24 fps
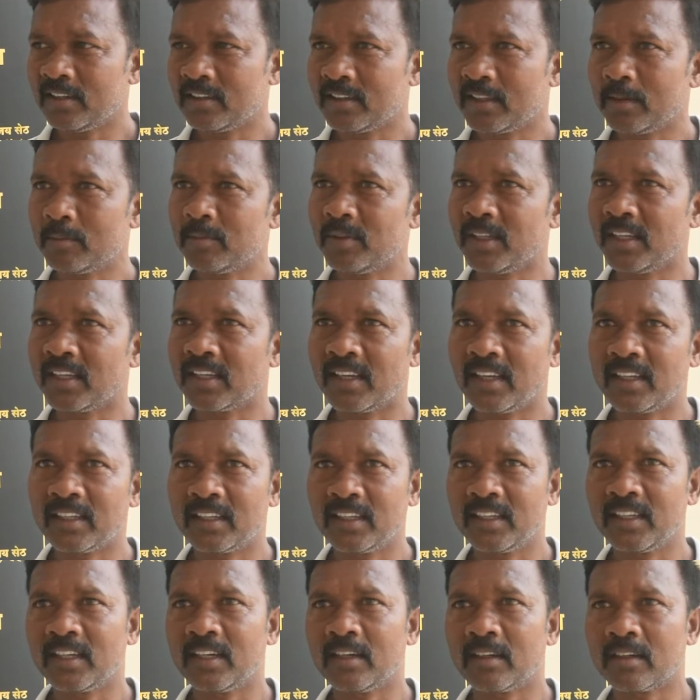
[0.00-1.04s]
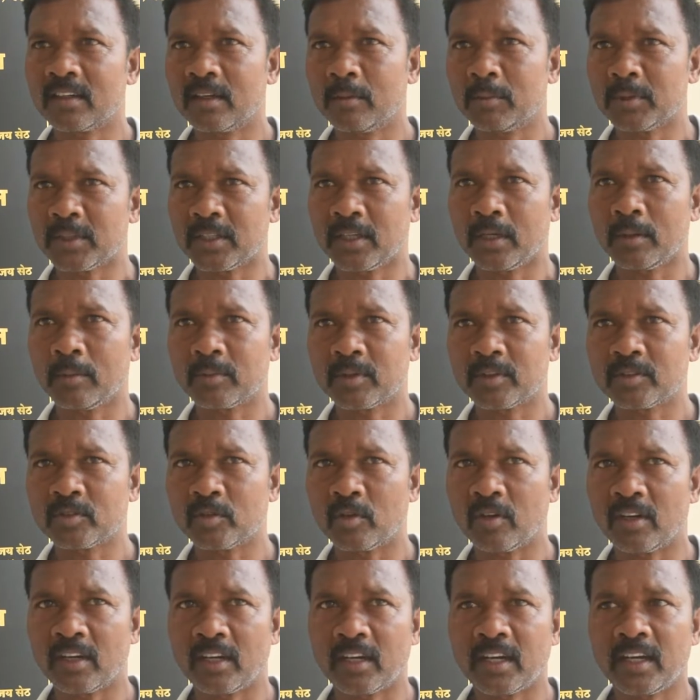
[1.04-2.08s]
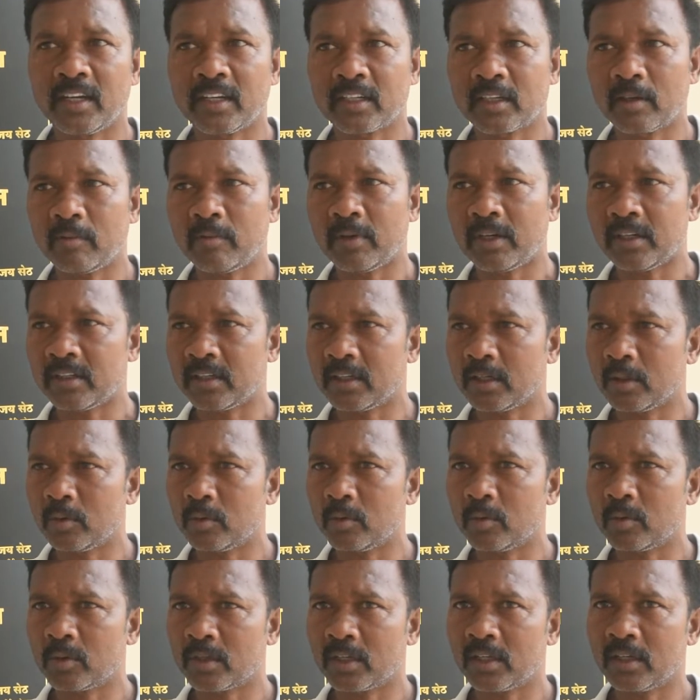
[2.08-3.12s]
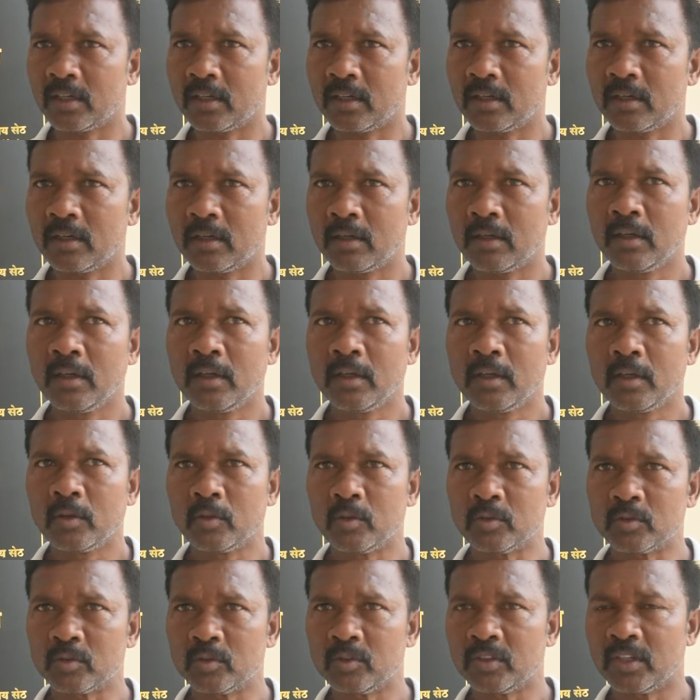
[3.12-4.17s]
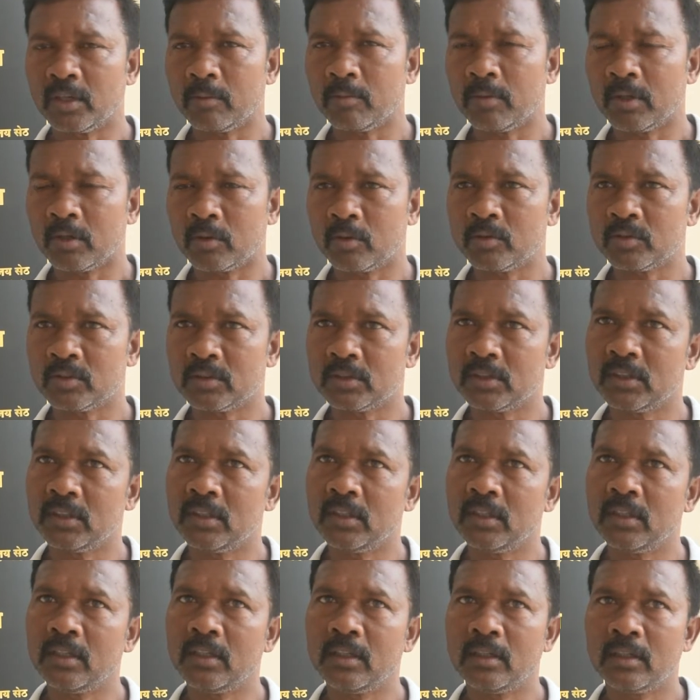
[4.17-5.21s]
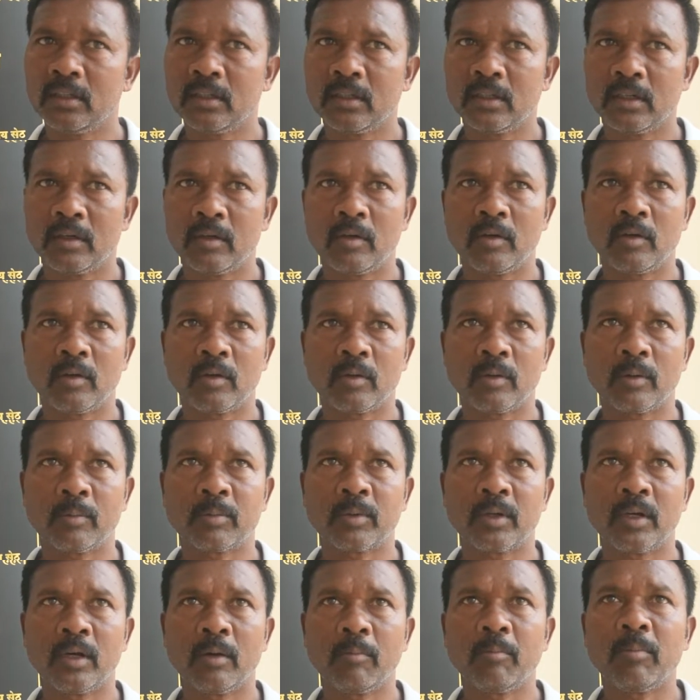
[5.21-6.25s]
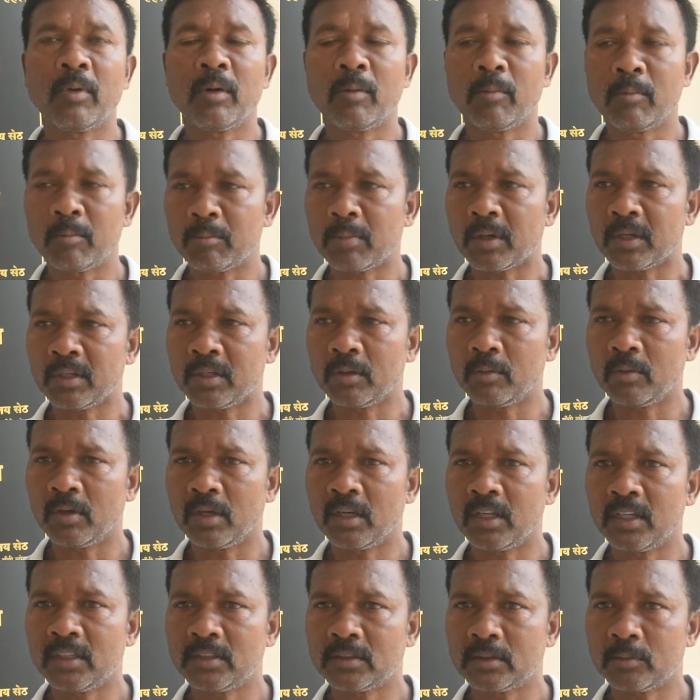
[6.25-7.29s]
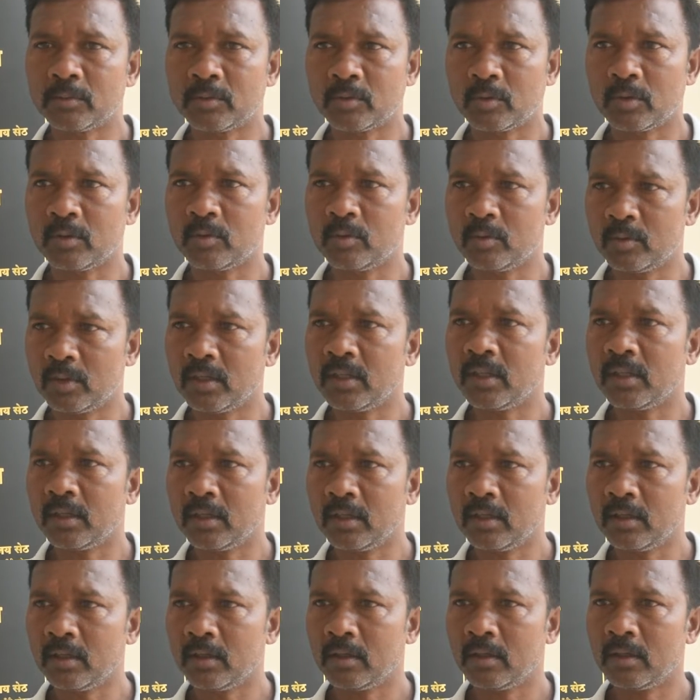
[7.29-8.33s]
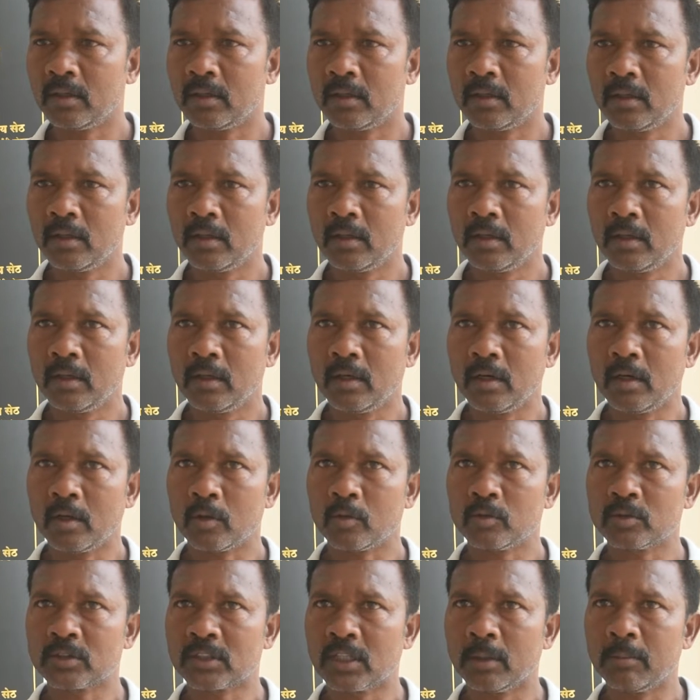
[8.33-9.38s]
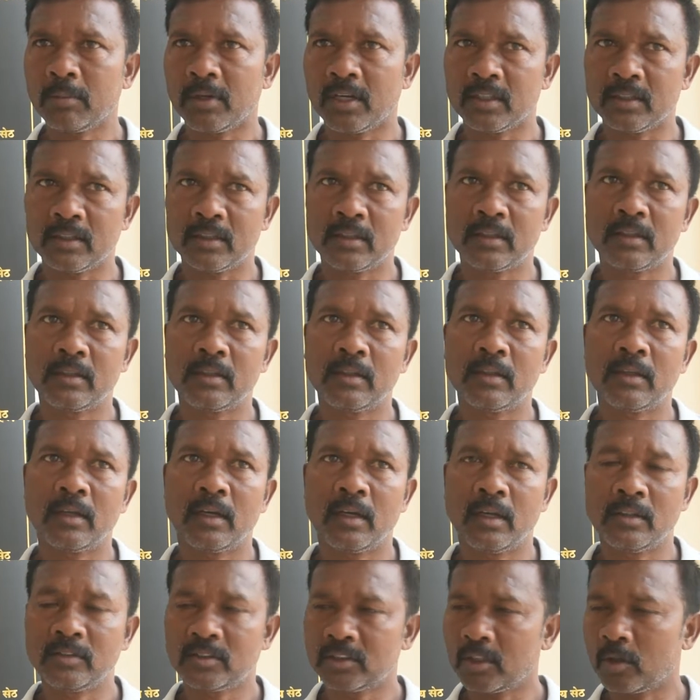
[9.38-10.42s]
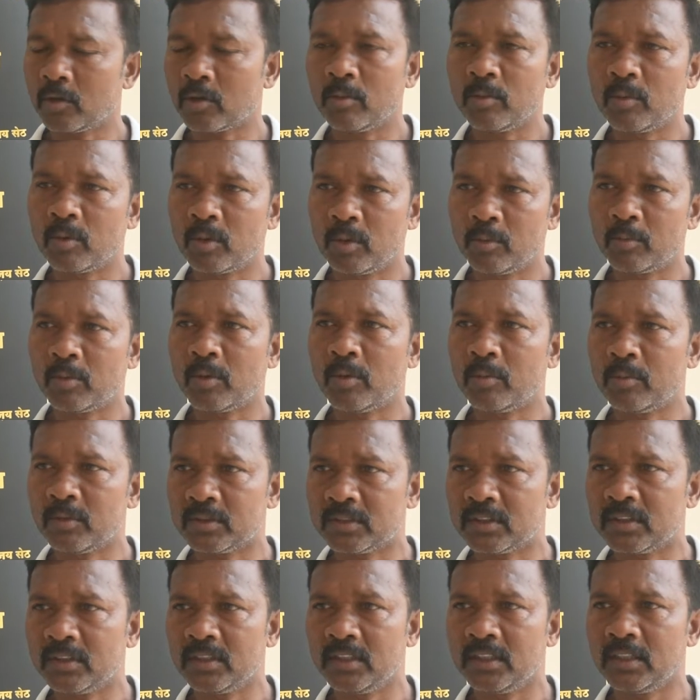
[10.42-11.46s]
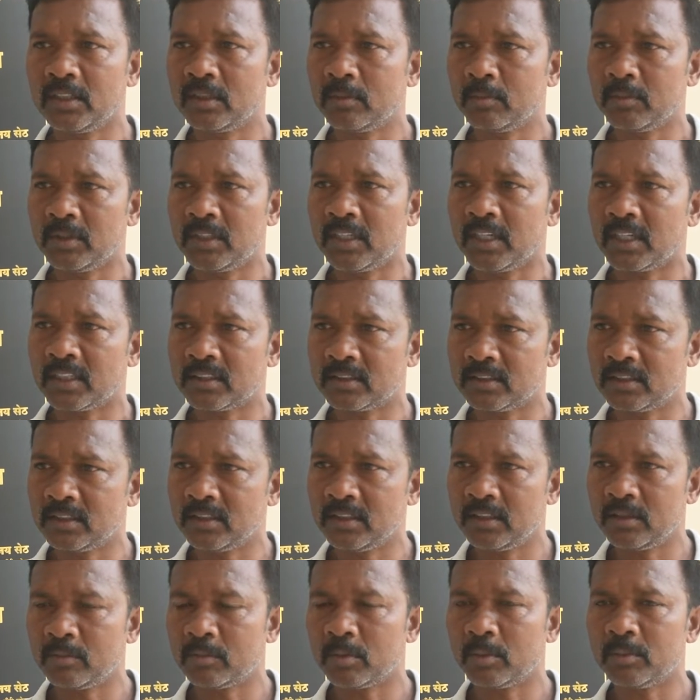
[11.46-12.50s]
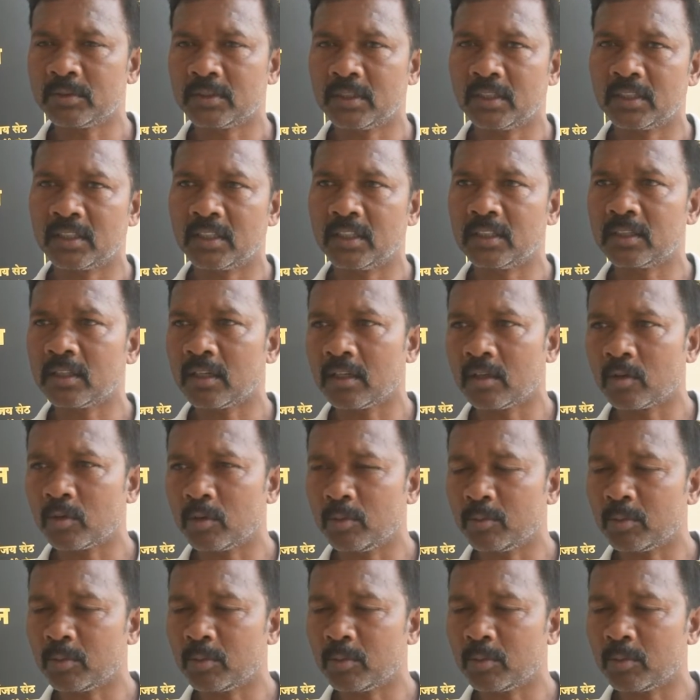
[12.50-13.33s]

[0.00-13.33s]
तब देख रहे हैं कि यहाँ का मतलब आपका सोलर लाइट का बैटरी हो गया कुछ कुछ टेबल कुर्सी और आपका पम्प पानी वाला ये सब चोरी हुआ है और उसके बाद अंचल को हम लोग इन्फॉर्मेशन दिए विधायक जी इन्फॉर्मेशन किए थाना को